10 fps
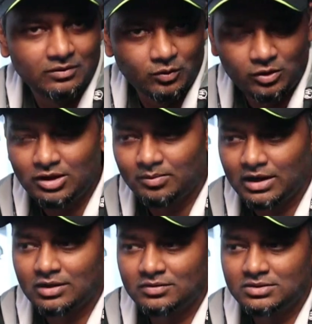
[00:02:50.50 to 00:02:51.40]
உங்கள்
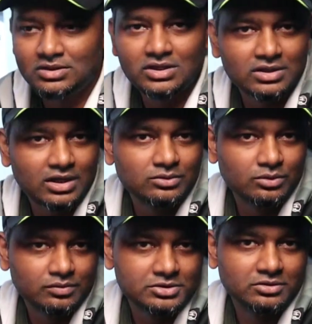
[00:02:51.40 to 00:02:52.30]
மேலே வந்து ஏதாவது
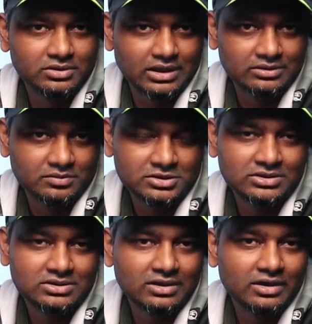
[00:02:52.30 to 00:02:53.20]
ஒரு விஷயம் அந்த
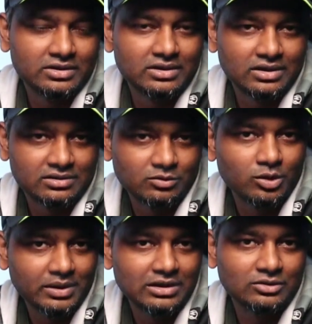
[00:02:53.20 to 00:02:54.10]
விஷயத்துக்கு ரிலேட்டடாக
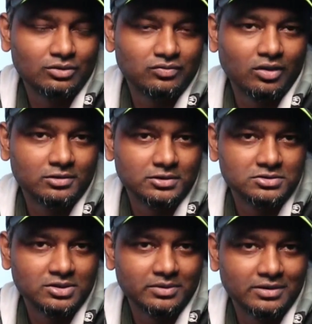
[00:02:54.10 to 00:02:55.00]
உங்கள் மேலே ஏதோ ஒரு ஃபால்ட்
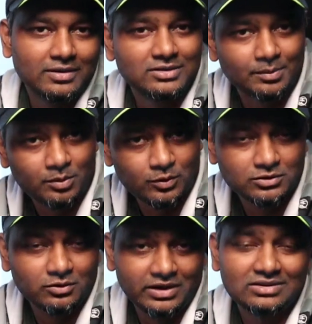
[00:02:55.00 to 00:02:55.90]
இருந்துச்சு அப்படின்னா தப்பை
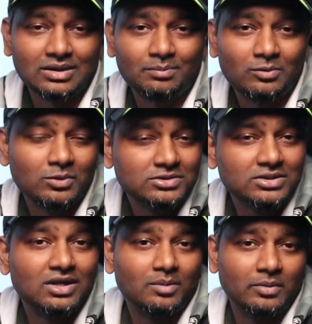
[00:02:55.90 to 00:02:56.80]
ஒத்துக்கோங்க ஏன்னா தப்பை
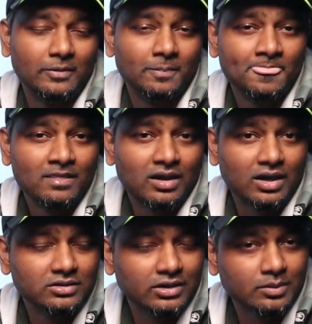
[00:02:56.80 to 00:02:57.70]
ஒத்துக்காமல்
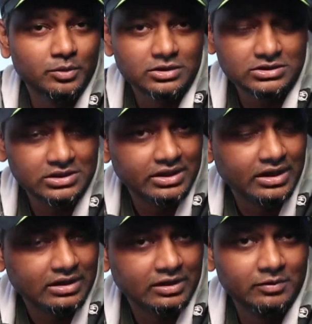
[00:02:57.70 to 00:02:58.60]
அதுக்கான முயற்சியில்
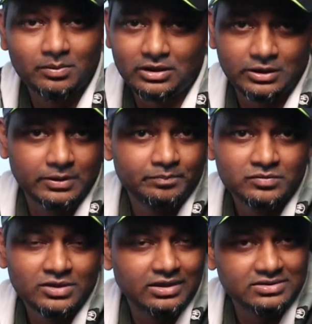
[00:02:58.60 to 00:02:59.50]
நீங்கள் இறங்கவே மாட்டீங்க
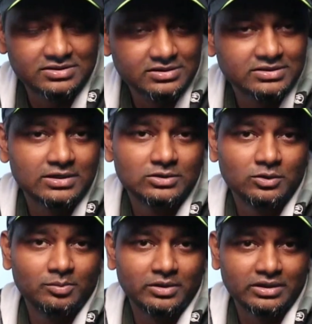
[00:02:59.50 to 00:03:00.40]
அது சீரியஸாக
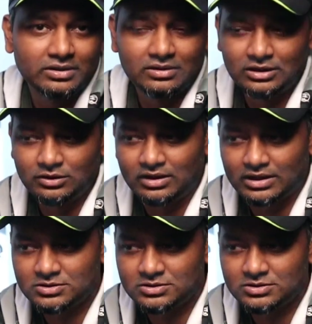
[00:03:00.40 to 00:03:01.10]
எடுத்துக்கவே மாட்டிங்க அதுக்கு கடைசி